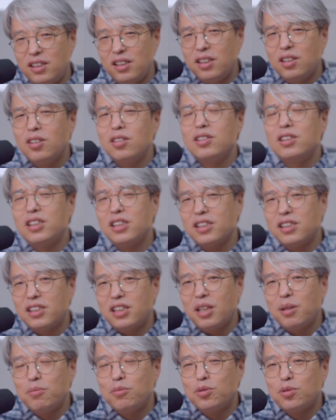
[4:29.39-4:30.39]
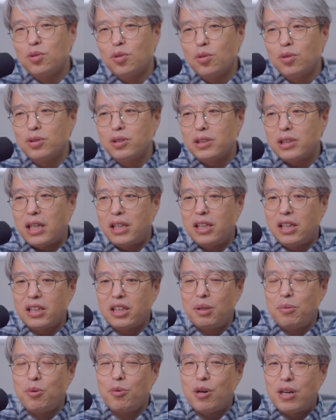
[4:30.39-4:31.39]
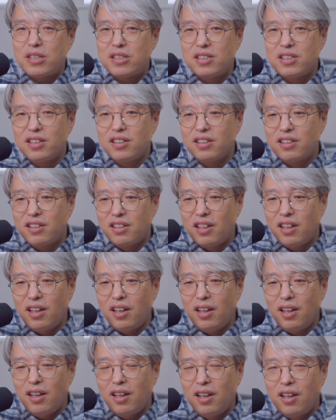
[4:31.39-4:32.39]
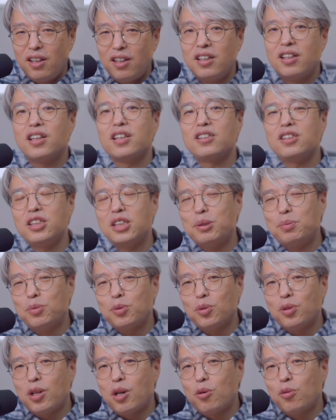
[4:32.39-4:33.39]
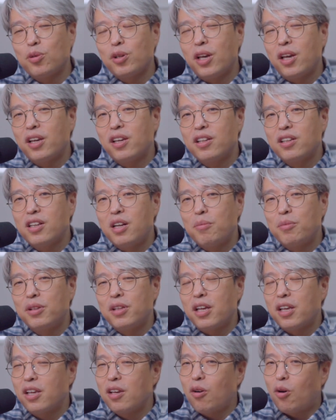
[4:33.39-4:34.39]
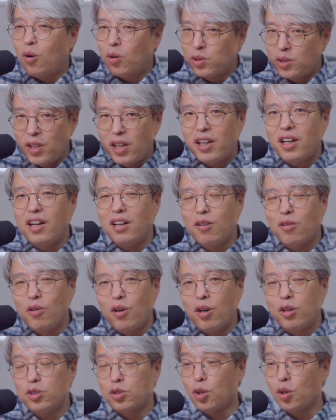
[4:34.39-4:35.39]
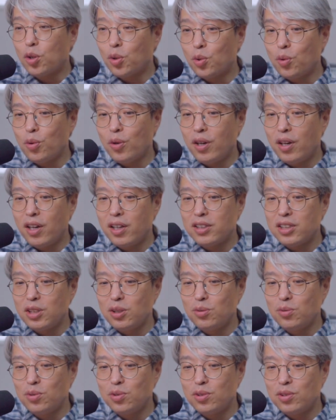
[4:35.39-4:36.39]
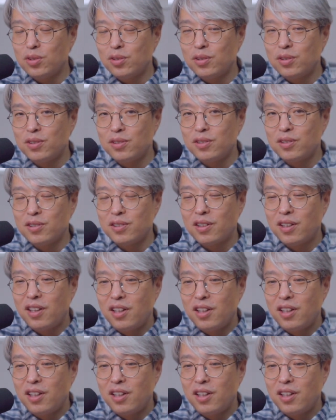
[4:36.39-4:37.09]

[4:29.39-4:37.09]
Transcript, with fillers: 이런 시스템으로 찬양팀이 왔을 때 이렇게 쓰십시오라고 얘기를 하면 되게 어색할 거예요. 저희 교회 친구들은